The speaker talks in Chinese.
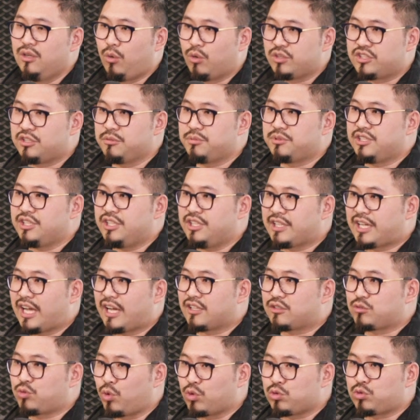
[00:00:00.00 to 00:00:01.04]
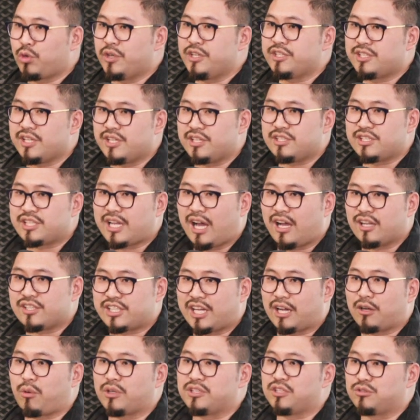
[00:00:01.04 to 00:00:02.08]
我是不是应该多推荐一下
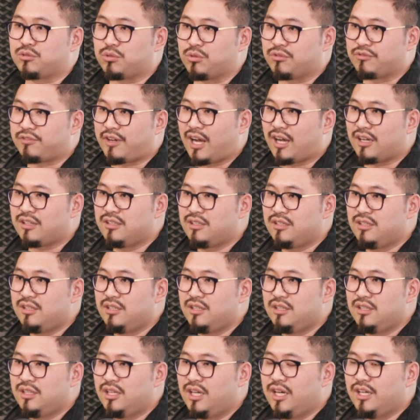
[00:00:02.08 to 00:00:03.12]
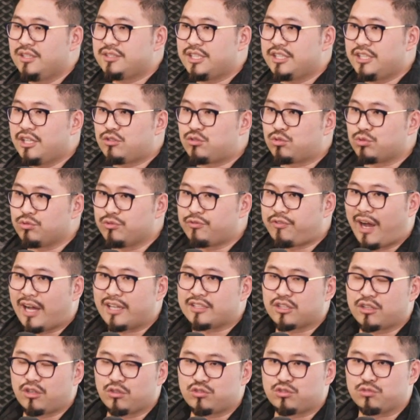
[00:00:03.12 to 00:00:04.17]
相关的做法？而这些煮法
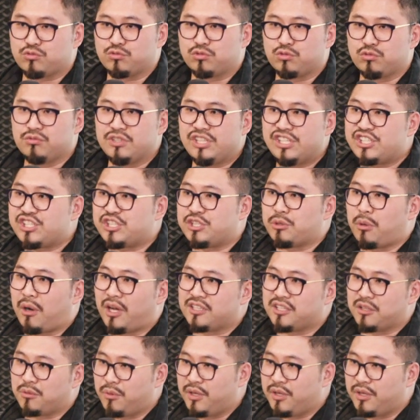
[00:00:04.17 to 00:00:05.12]
能够煮出你喜欢的